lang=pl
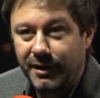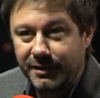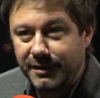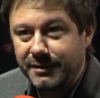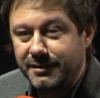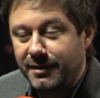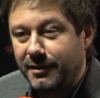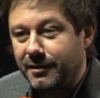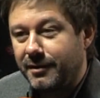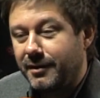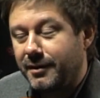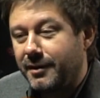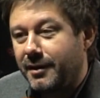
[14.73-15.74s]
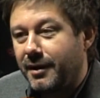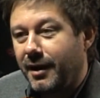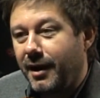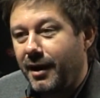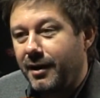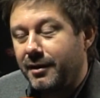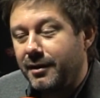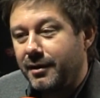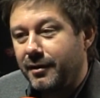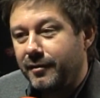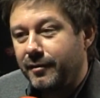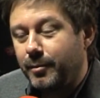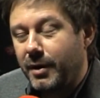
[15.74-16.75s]
artysta,
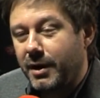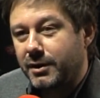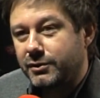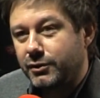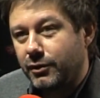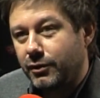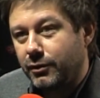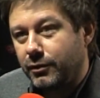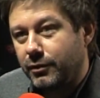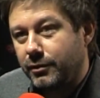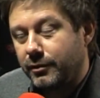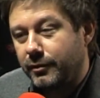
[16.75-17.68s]
ale w bardzo